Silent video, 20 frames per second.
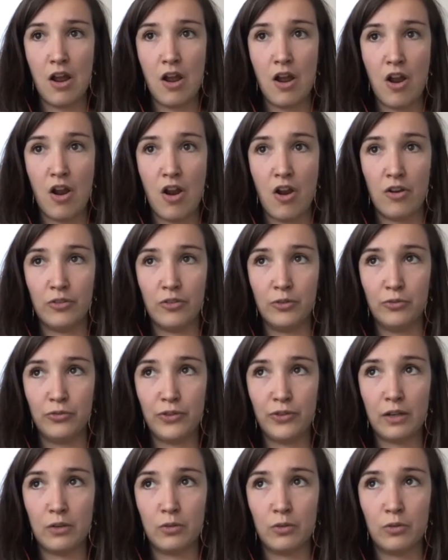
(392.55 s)
euh,
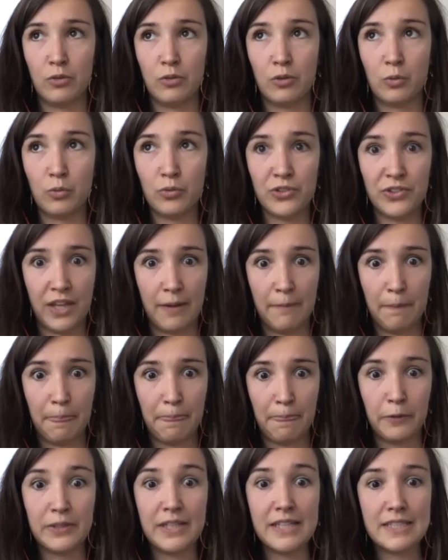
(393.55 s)
le, constat
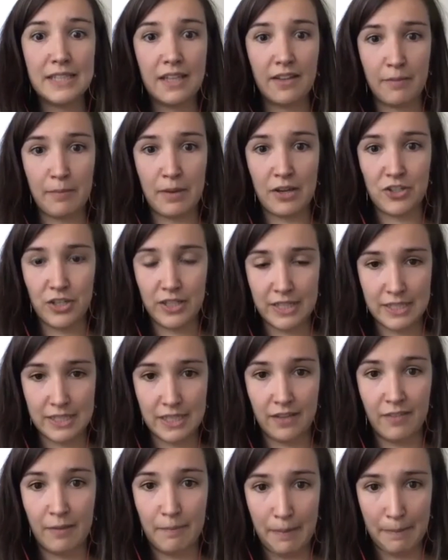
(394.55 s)
de qu'est-ce qui avait marché,
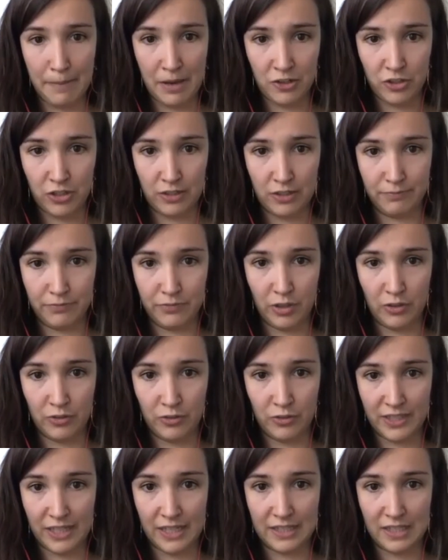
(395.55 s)
qu'est-ce qui n'avait pas marché dans
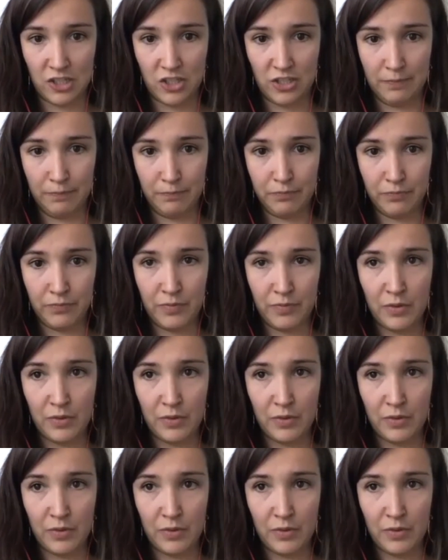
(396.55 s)
nos stratégies.